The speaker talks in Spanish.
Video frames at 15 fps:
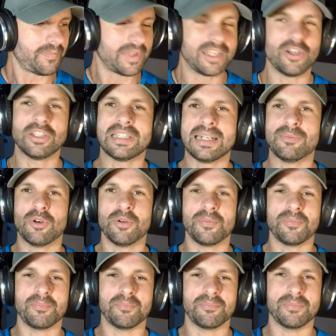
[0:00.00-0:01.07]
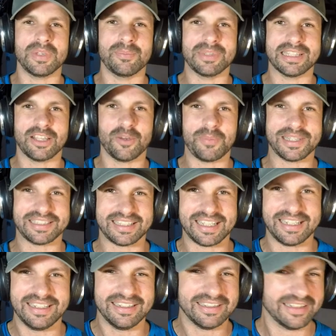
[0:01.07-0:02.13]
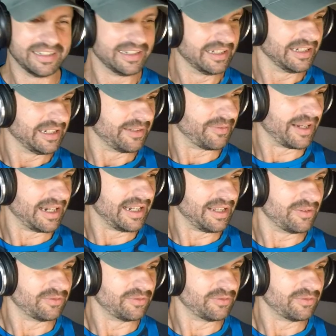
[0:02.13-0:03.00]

y hoy tenemos un invitado especial, ¿vale?